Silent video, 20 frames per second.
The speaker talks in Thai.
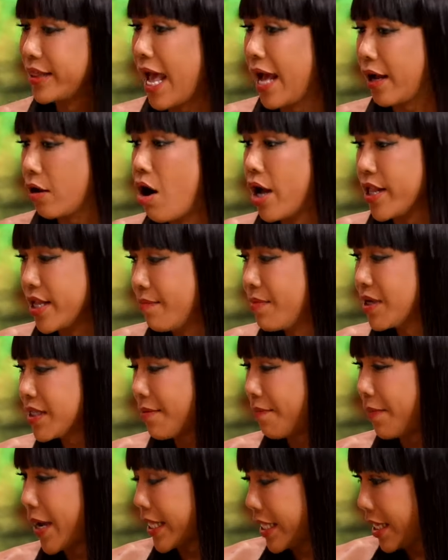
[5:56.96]
แต่ก่อนที่มึง
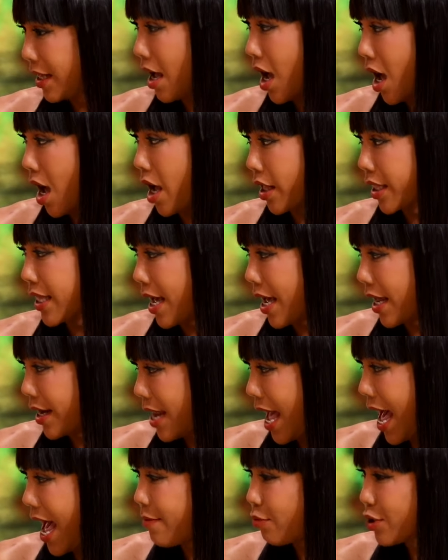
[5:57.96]
จะไปที่อ่อจะ
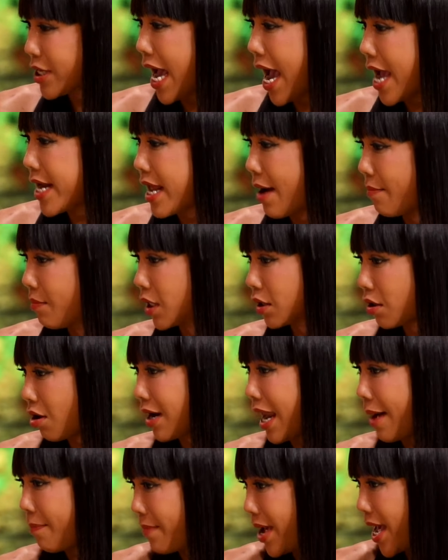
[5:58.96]
ได้ผู้ชายเนี่ยมึงต้
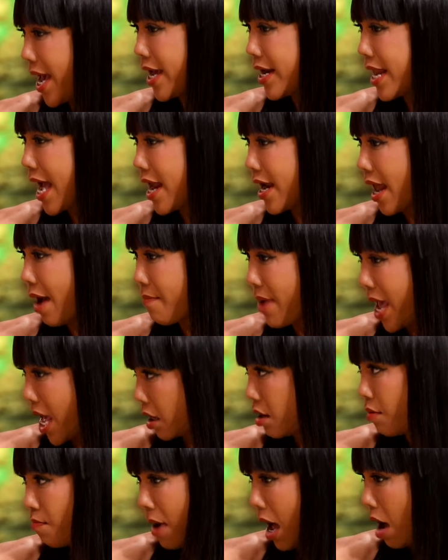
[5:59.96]
องรับแม่ให้ได้นะแม่คือ